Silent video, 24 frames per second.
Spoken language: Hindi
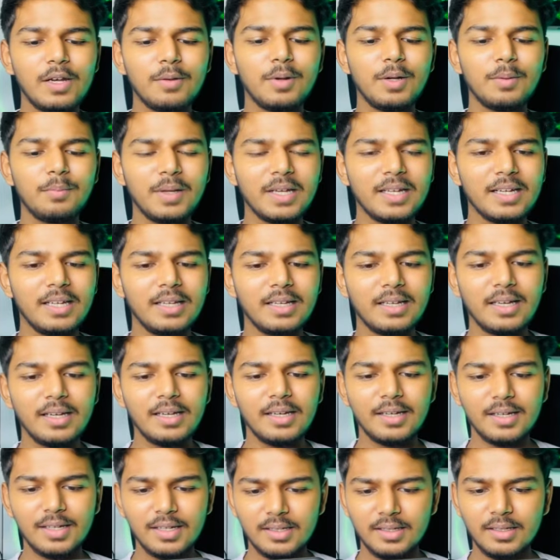बन पर क्लिक कर
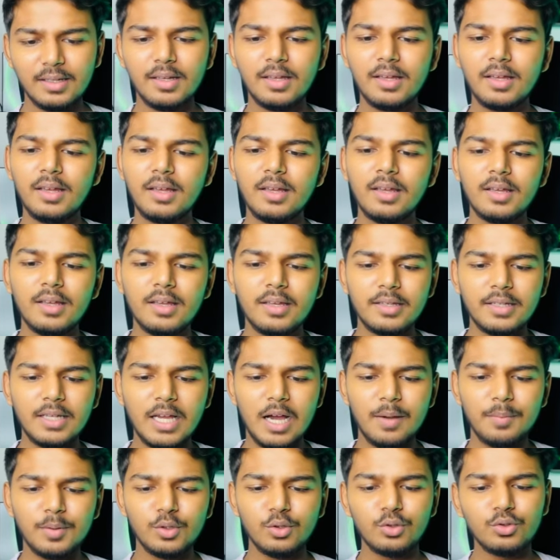लेना है
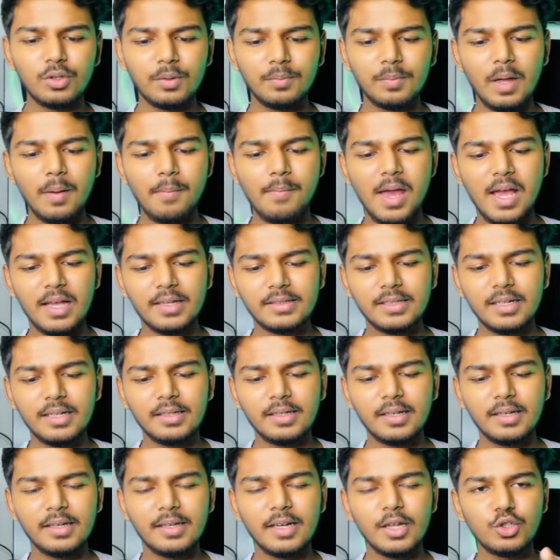यहाँ पे दोस्तों अपना बैंक
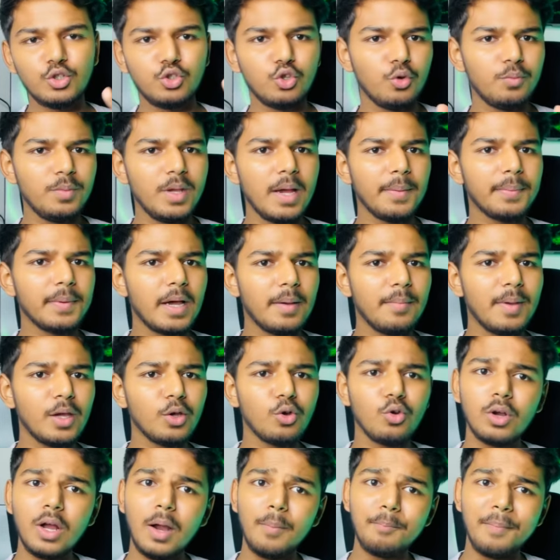सेलेक्ट कर लेना जो भी आपका
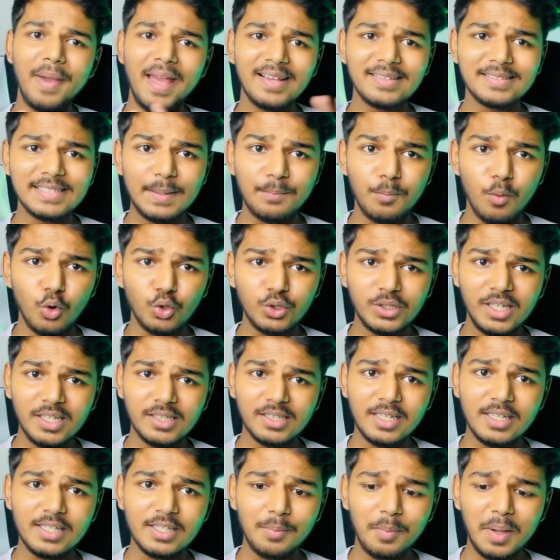बैंक होगा बैंक से बहुत ही
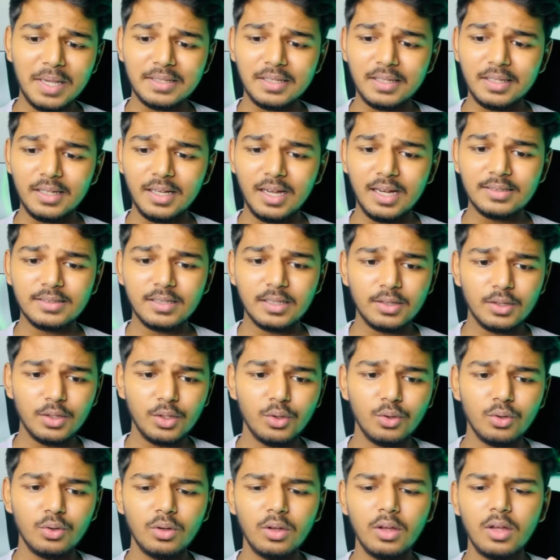आसानी से पैसा निकाल सकते
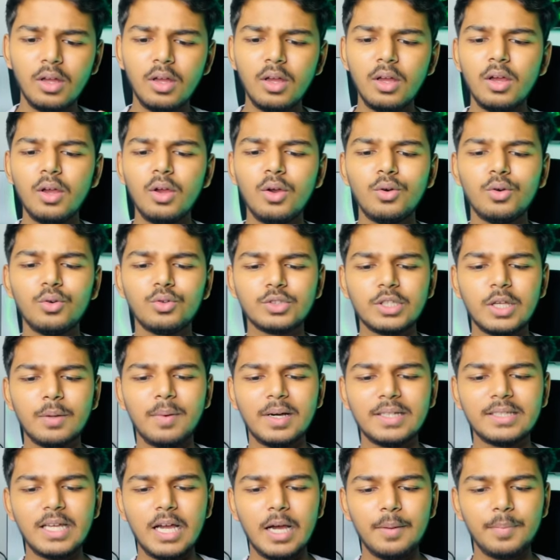हो उसके
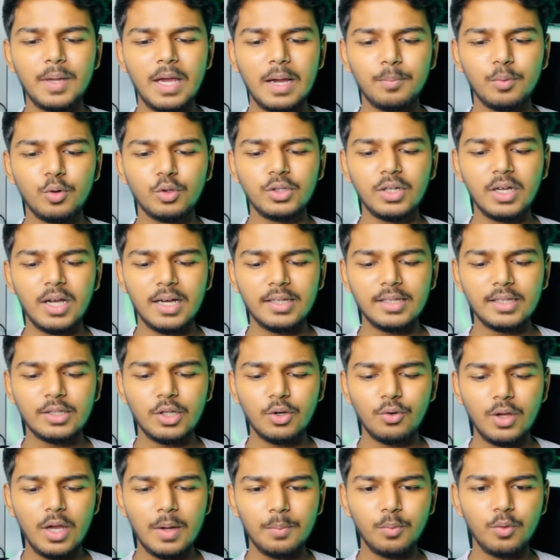बाद यहाँ पे आपको दिखा देता
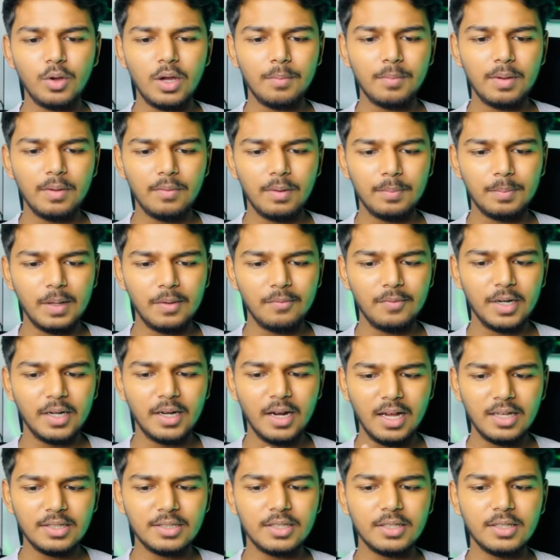हूँ आपको यहाँ पे अपना
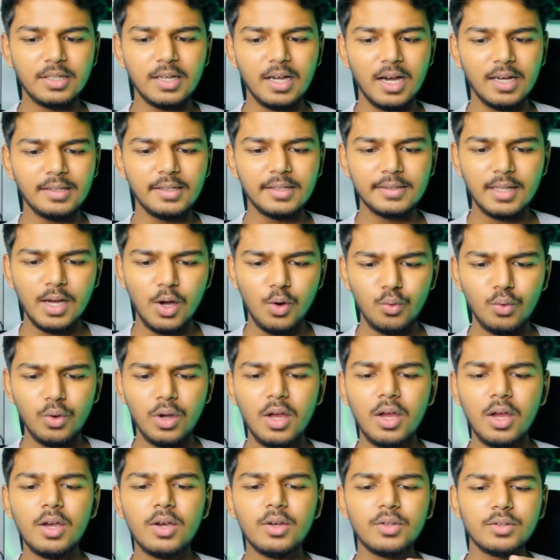विड्रास्ट दिखा देता हूँ
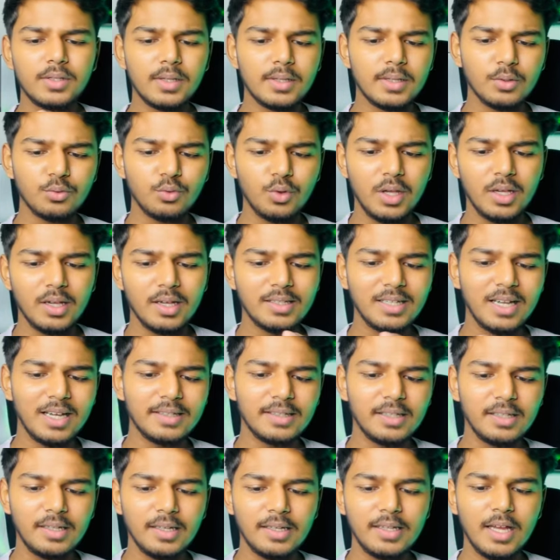देख सकते हो एक हज़ार
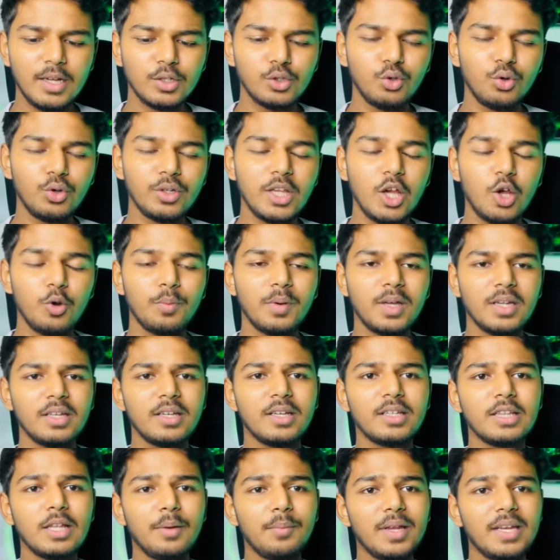तीन हज़ार दो हज़ार रुपये की
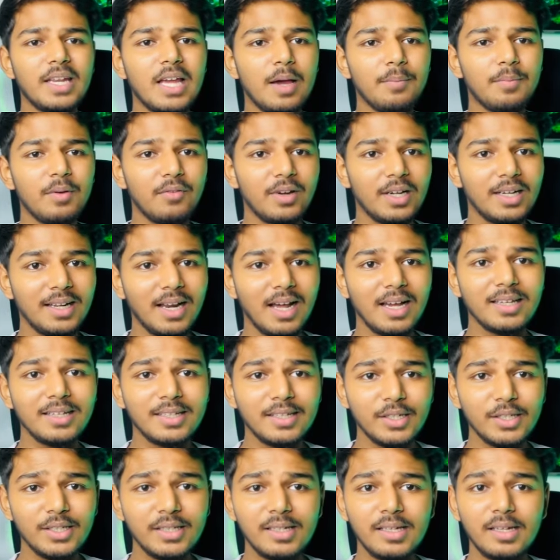कितना मैंने यहाँ पे विड्रा
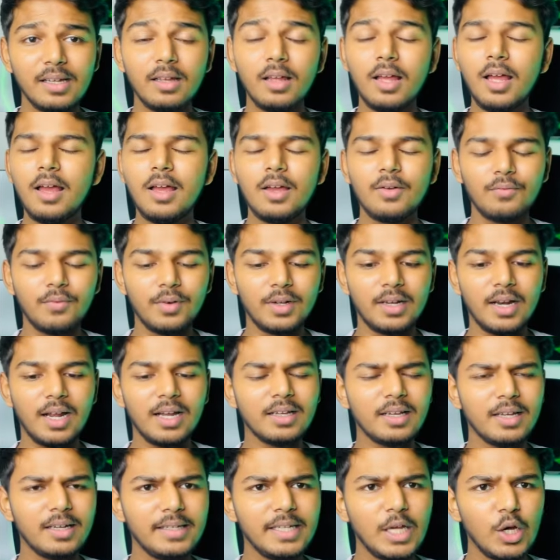कर लिया है विड्रा
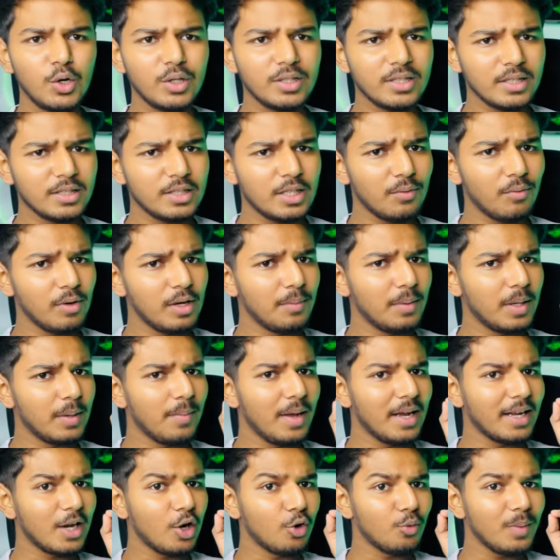कर लिया और सक्सेसफुली मेरे
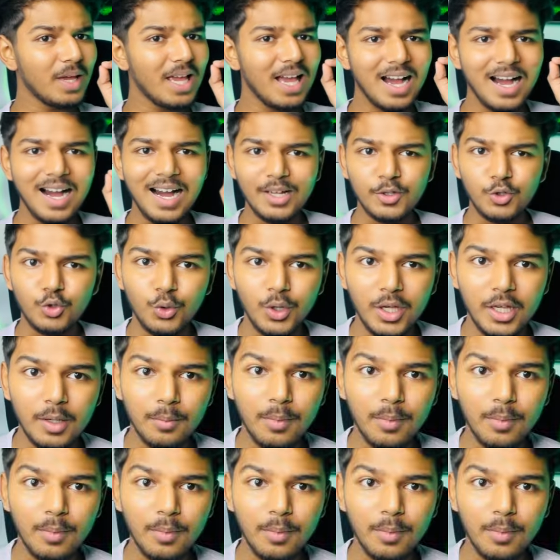बैकअप में आ चुके हैं